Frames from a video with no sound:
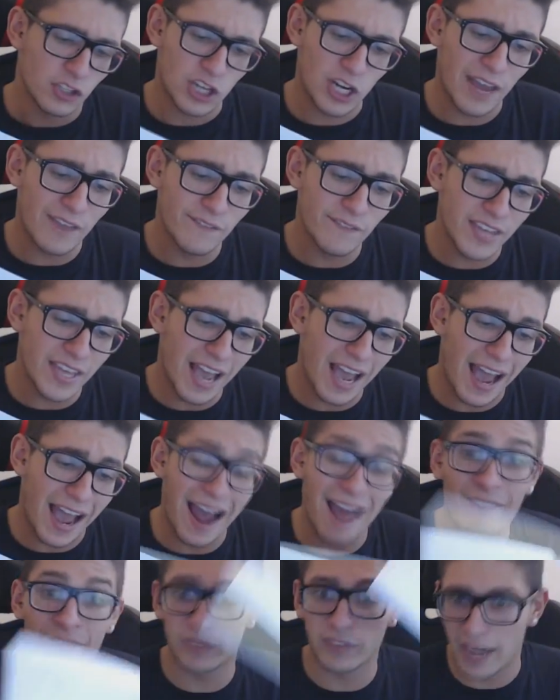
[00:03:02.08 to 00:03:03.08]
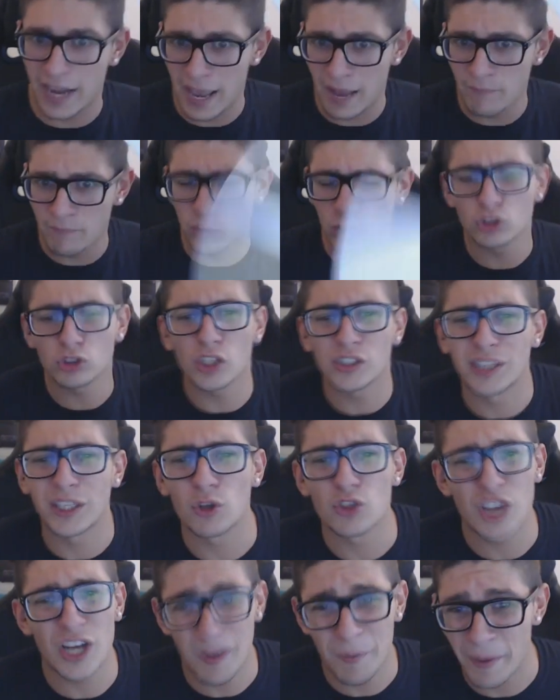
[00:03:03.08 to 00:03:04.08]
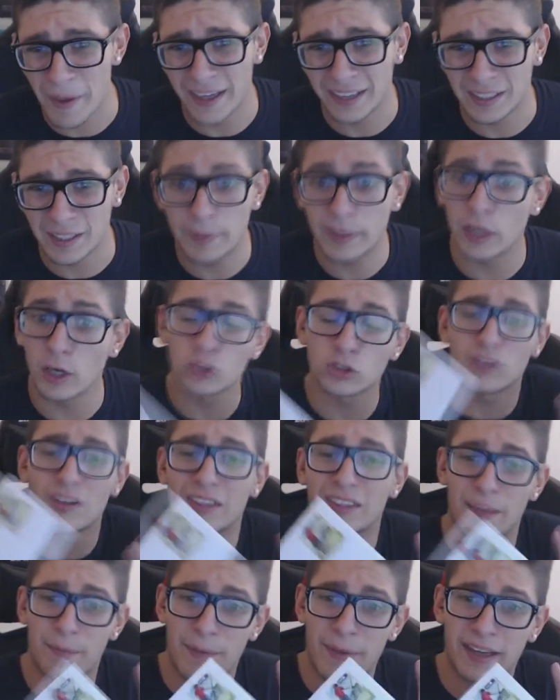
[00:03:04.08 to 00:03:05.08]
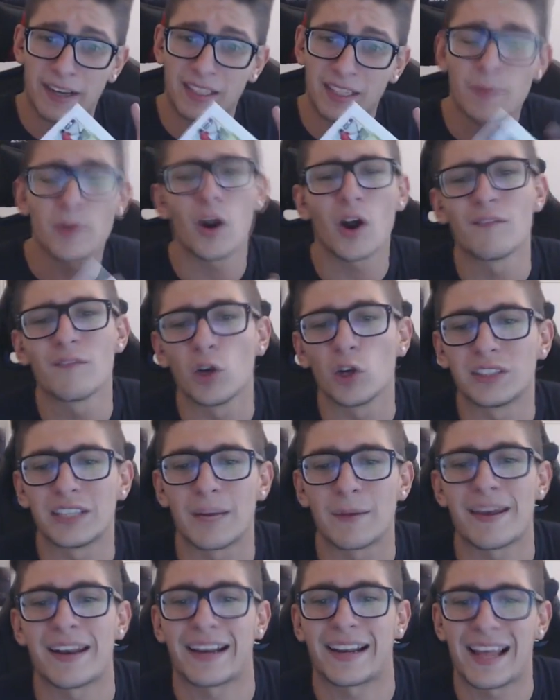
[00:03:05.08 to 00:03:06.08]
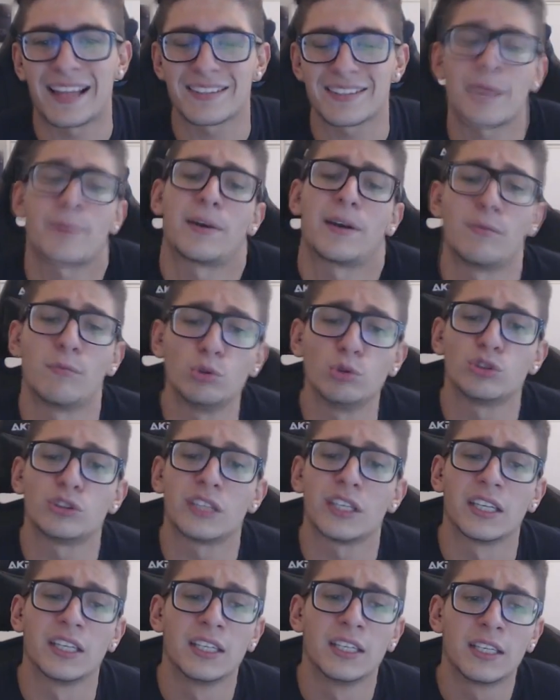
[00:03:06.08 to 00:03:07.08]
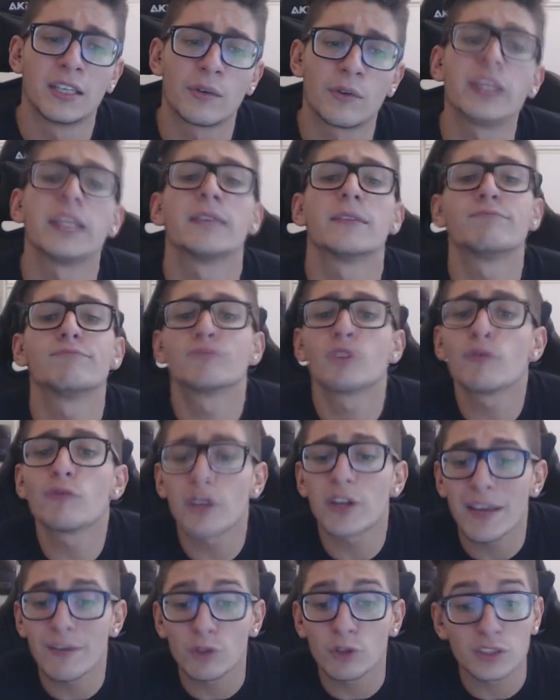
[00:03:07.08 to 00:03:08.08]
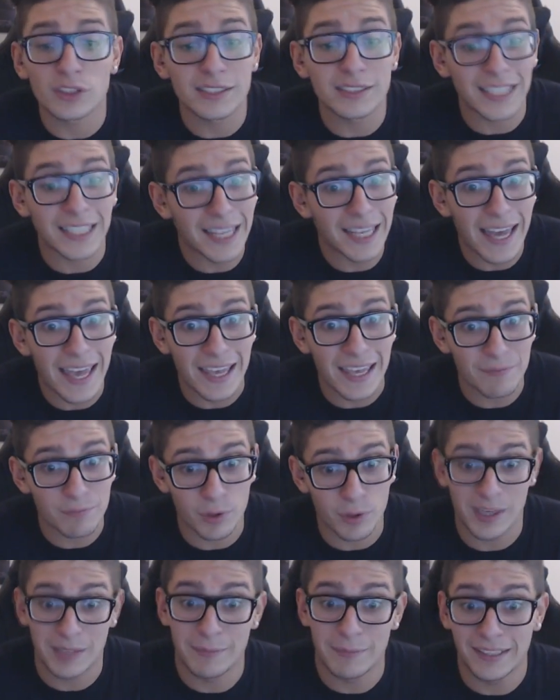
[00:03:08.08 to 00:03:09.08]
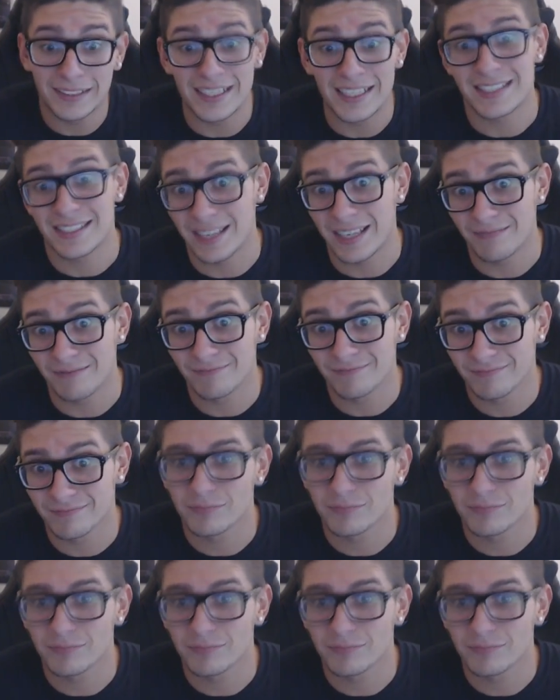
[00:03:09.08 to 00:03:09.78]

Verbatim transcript: Ce la invia Andrea, non so se l'ho già aperta, perché l'ho trovata aperta, però a volte la mia ragazza apre le buste, quindi vorrei fosse stata lei, probabilmente sì.